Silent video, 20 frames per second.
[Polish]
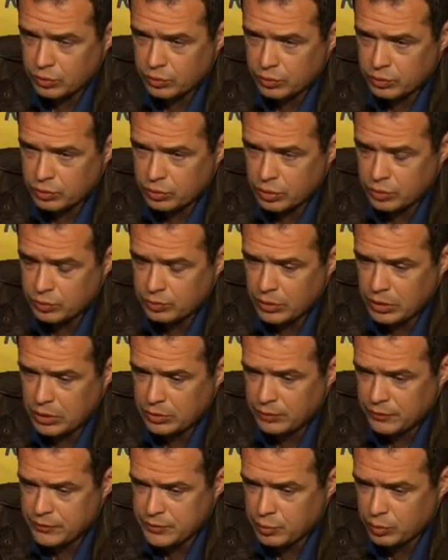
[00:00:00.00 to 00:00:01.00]
y, którym
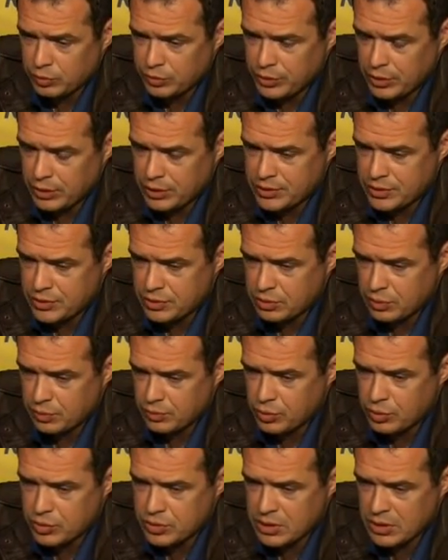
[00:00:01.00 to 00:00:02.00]
mieliby wspólnie lecieć do
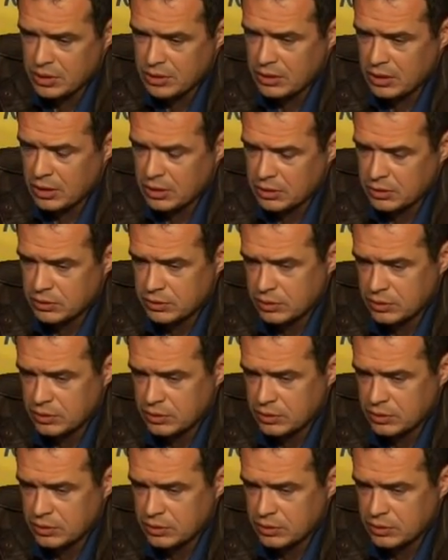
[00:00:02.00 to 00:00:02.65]
Brukseli, ale nie,